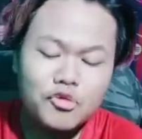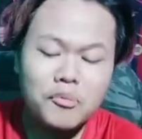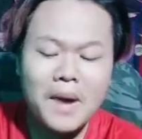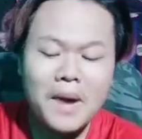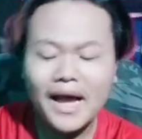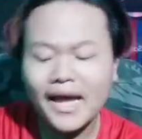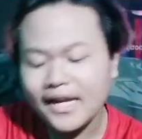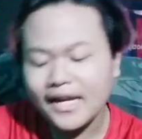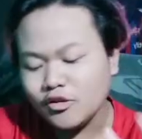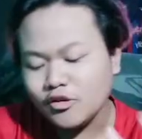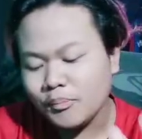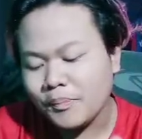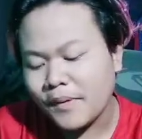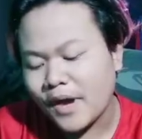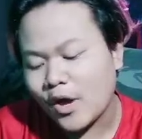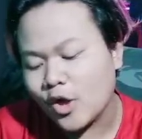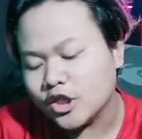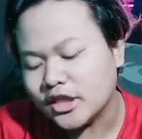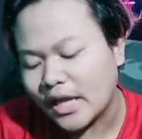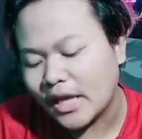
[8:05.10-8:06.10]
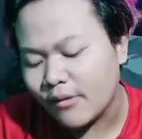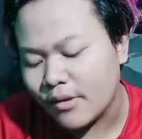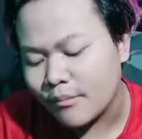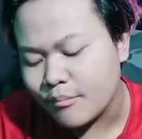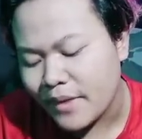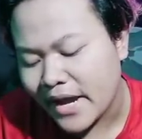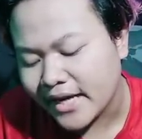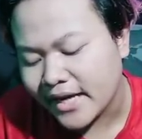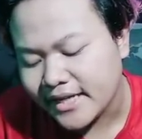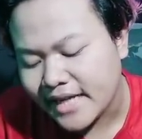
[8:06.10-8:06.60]
coba kan itu POTW
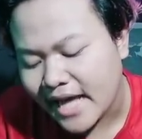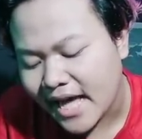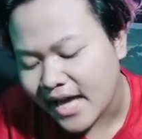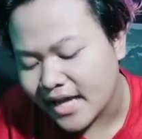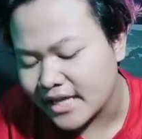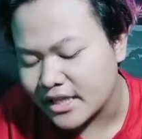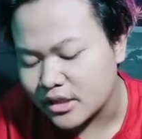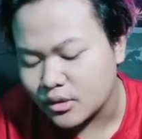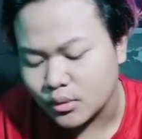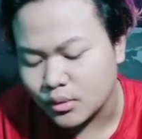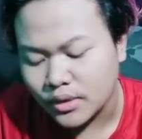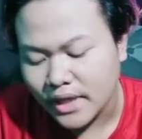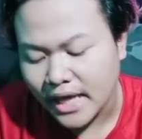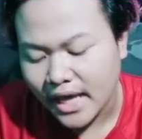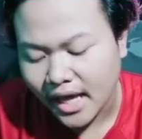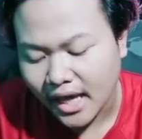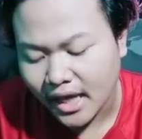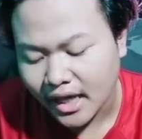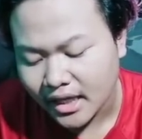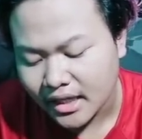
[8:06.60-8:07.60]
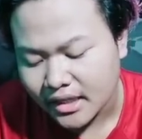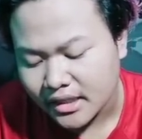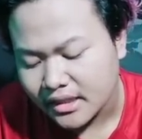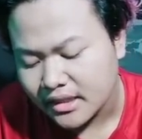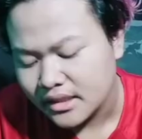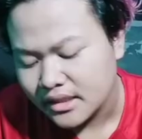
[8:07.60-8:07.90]
beda gitu ya.